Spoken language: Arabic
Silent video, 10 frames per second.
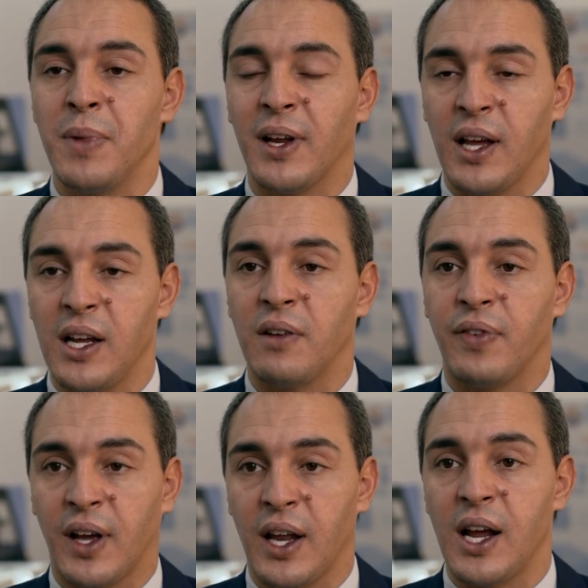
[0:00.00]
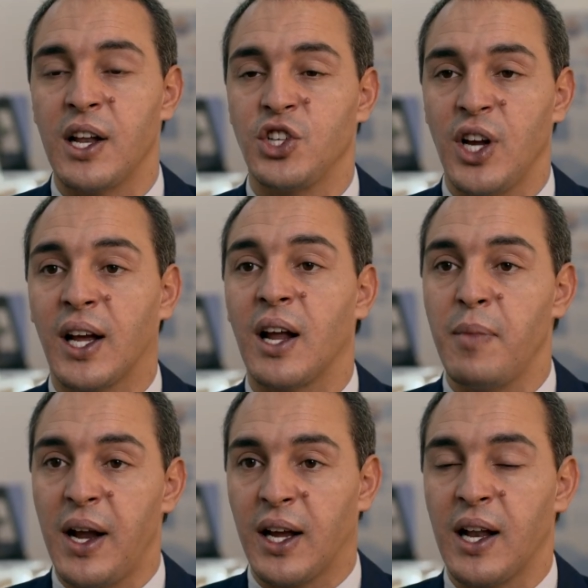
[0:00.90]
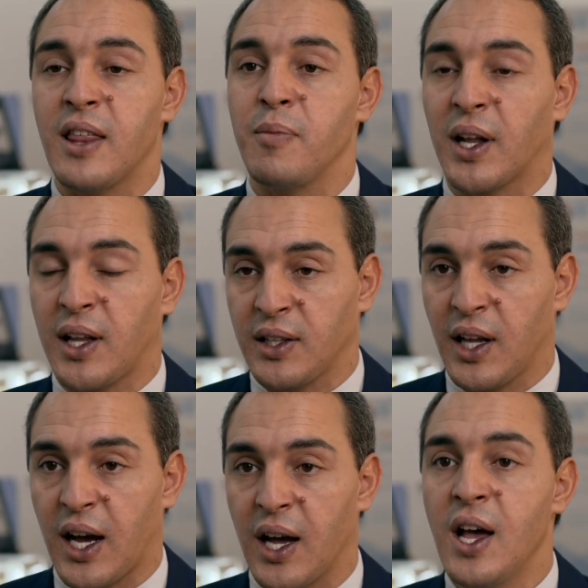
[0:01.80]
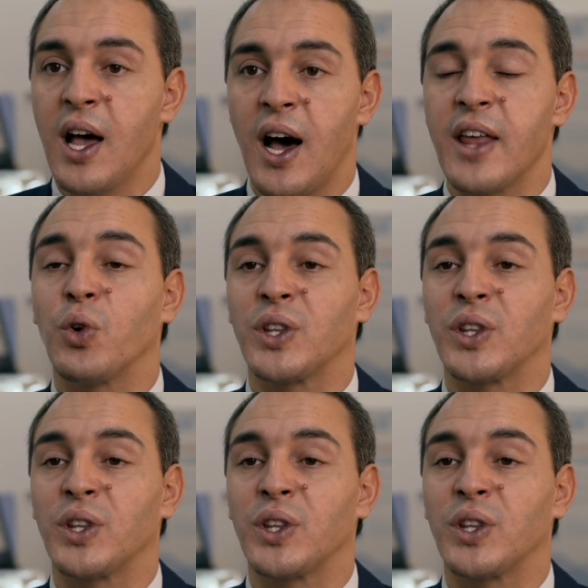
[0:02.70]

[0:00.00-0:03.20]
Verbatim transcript: الملكية الفكرية للشركة المالكة لهذه براءة الاختراع هذا هو